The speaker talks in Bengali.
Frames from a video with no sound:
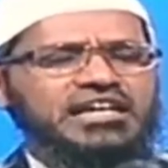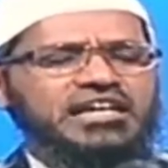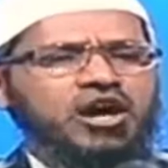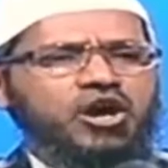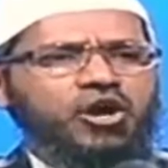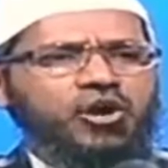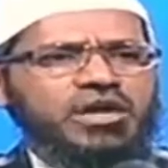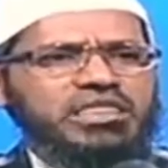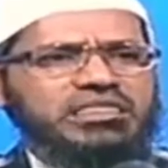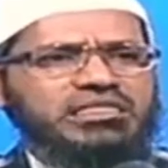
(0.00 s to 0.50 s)

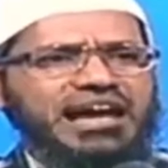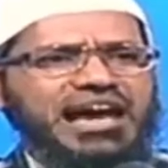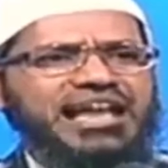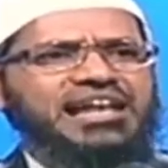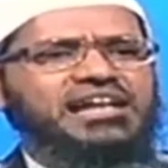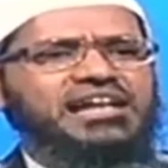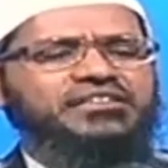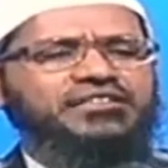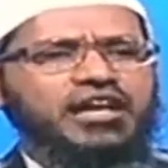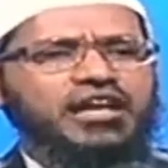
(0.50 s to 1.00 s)
শোনো
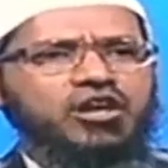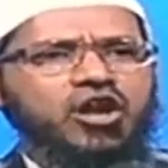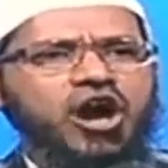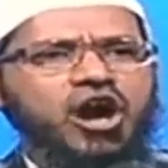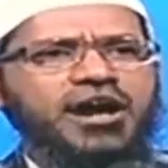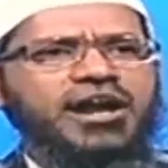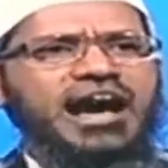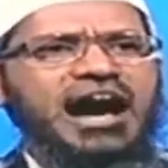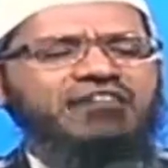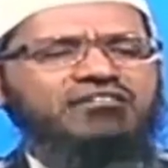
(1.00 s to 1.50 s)
ইসরায়েলবাসী
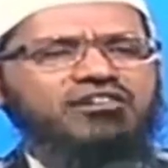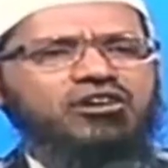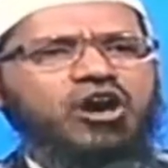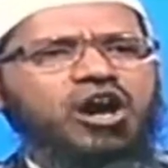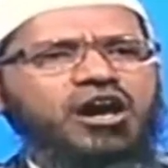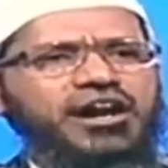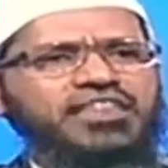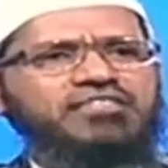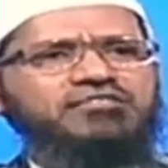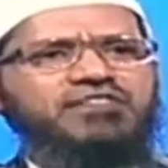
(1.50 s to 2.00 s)
প্রভু আমাদের
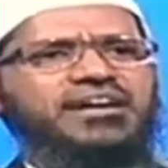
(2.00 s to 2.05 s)
প্রভু